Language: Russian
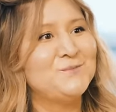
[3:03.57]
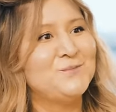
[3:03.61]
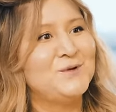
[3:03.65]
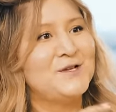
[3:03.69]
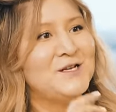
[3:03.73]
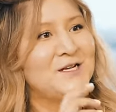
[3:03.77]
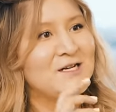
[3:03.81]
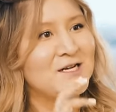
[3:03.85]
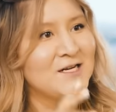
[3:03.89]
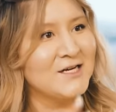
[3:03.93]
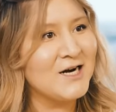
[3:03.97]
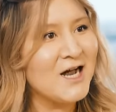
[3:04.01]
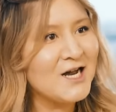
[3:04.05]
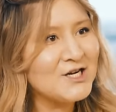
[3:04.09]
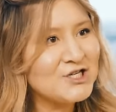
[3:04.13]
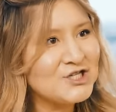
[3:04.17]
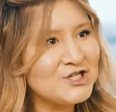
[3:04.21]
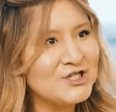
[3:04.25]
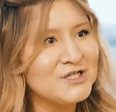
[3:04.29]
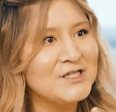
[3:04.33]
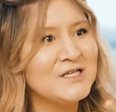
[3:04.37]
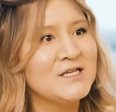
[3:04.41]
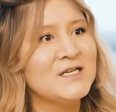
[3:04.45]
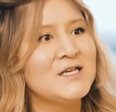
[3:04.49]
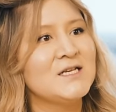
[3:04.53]

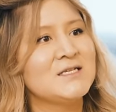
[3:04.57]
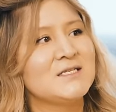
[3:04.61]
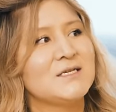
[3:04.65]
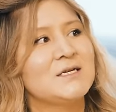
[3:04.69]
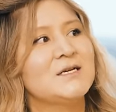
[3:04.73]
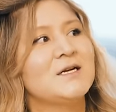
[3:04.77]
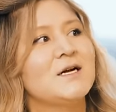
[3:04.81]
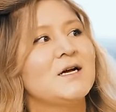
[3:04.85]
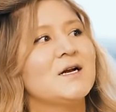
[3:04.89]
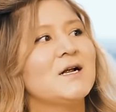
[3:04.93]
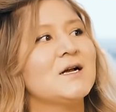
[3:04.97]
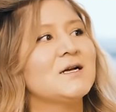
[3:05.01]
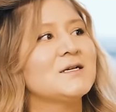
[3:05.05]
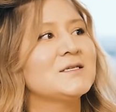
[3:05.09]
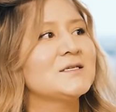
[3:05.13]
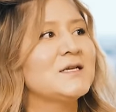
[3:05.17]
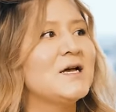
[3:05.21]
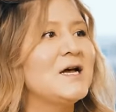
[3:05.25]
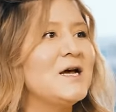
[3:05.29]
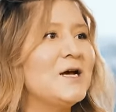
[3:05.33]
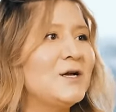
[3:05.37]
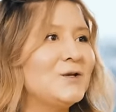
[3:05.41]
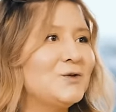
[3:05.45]
перекрашены несколько раз,